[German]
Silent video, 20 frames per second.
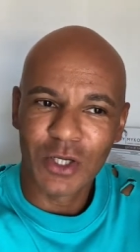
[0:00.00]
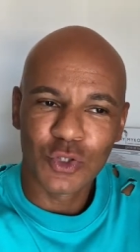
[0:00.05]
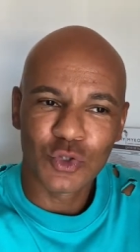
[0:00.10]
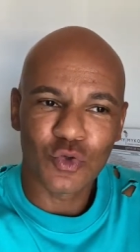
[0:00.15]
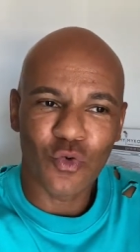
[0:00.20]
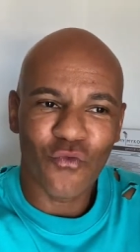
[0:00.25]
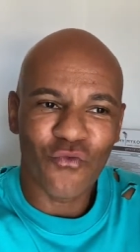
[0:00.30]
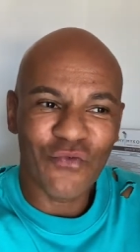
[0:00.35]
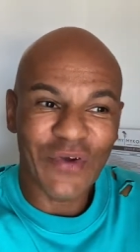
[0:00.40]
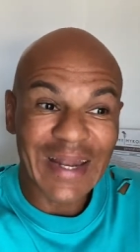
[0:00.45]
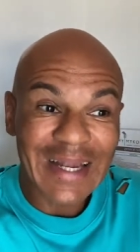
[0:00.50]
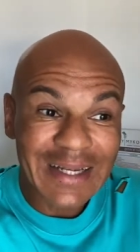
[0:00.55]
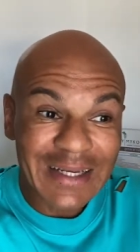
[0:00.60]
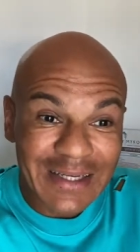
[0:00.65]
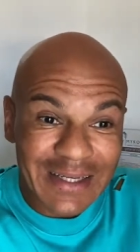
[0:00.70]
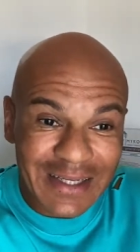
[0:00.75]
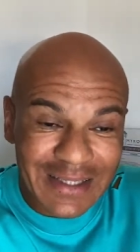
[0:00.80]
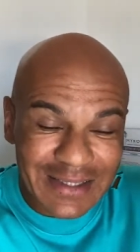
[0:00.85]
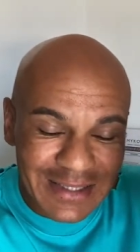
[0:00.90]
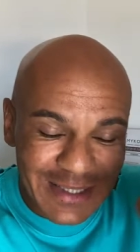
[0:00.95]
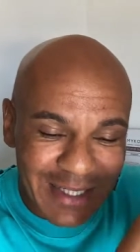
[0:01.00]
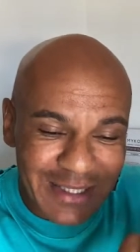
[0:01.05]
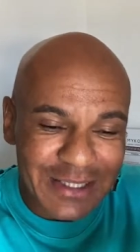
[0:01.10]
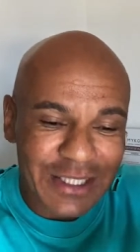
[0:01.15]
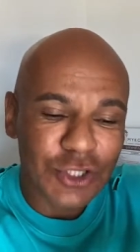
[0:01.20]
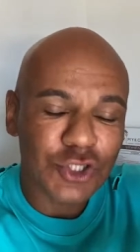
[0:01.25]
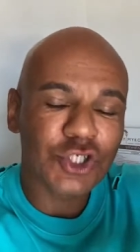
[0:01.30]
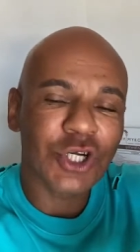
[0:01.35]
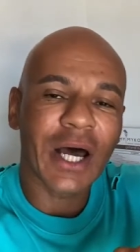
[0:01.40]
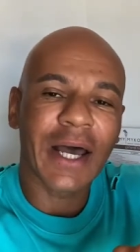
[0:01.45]
So, wenn die das jetzt
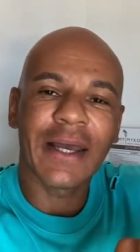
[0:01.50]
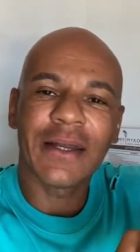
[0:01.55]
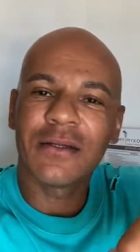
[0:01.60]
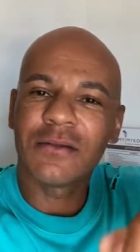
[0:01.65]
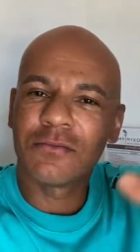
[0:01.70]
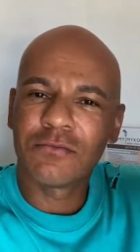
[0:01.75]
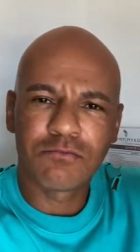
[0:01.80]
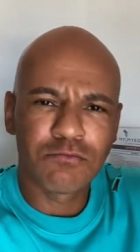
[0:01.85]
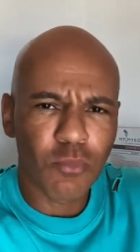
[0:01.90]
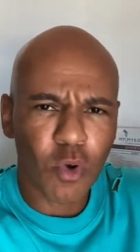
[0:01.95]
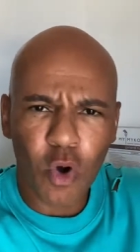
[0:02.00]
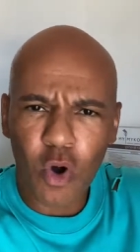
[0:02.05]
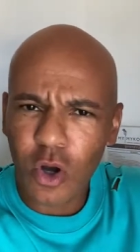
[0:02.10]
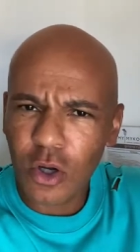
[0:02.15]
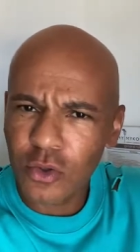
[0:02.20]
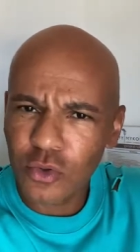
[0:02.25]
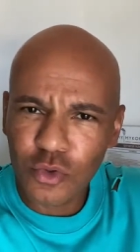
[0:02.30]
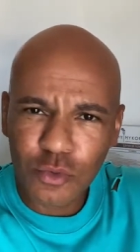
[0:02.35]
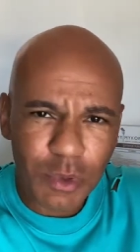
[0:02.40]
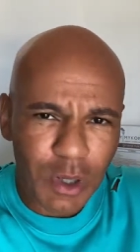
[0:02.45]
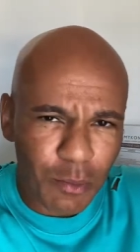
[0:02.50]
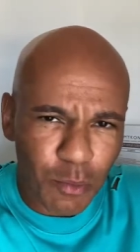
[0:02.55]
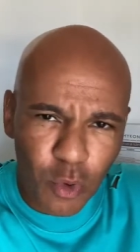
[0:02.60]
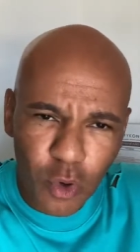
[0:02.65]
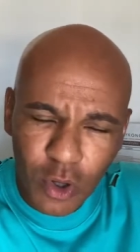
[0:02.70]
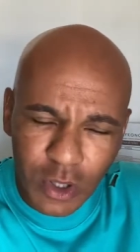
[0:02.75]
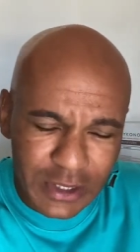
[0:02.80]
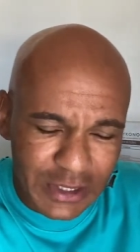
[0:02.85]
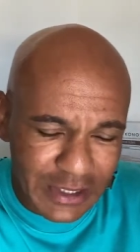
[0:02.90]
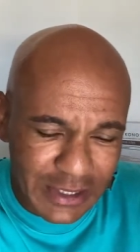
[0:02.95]
entscheiden, morgen,
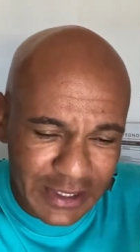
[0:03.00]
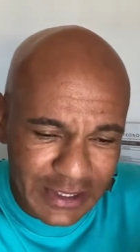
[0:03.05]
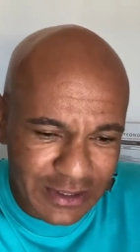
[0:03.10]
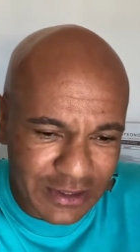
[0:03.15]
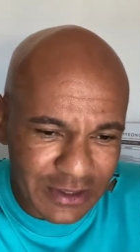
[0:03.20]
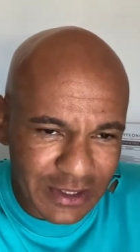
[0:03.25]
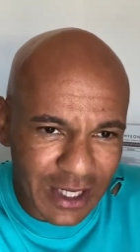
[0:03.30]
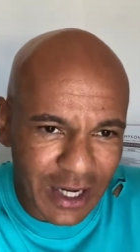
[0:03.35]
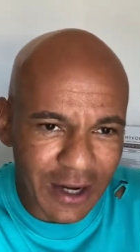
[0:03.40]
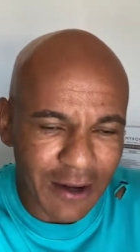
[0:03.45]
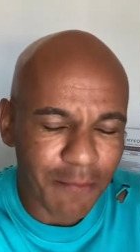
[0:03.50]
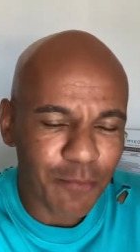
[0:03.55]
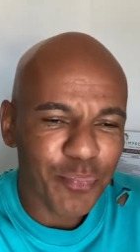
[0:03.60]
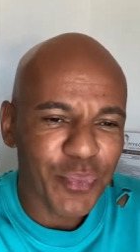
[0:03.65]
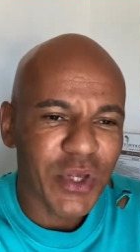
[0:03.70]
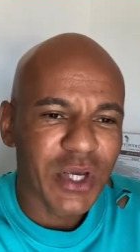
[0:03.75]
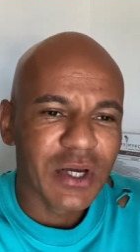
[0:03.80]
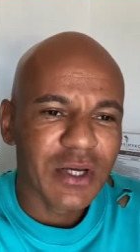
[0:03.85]
übermorgen, in den nächsten Tagen,